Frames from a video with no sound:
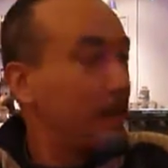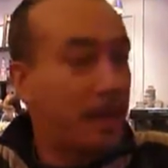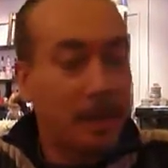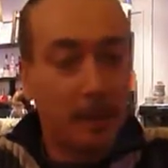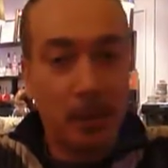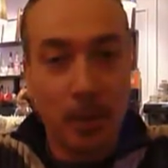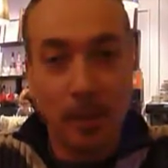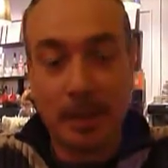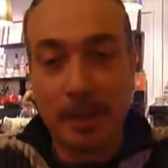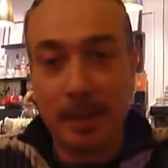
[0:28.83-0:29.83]
как
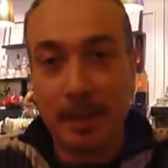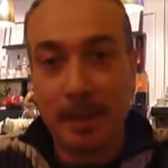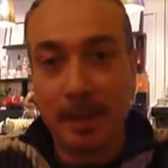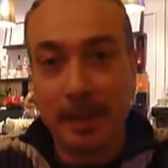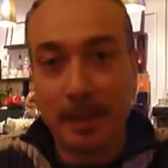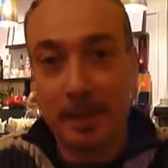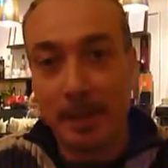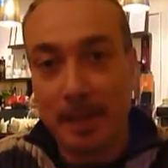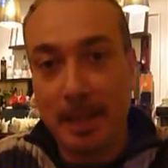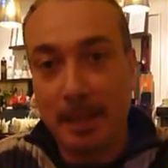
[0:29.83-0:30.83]
добрые
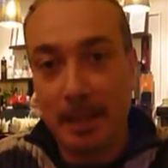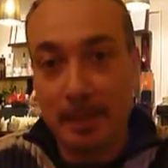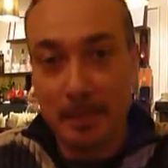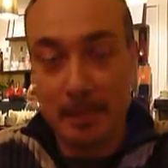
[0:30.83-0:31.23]
крестьяне